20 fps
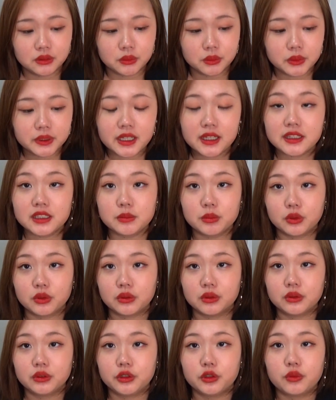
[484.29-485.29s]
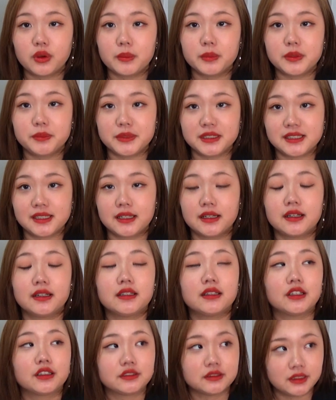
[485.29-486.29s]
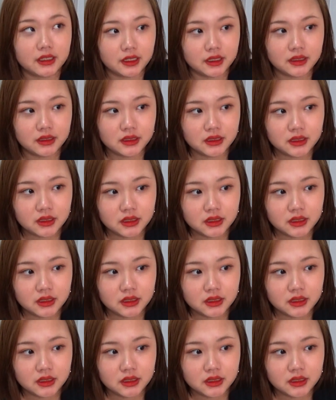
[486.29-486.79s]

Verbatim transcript: 親にも弱み見せられなくて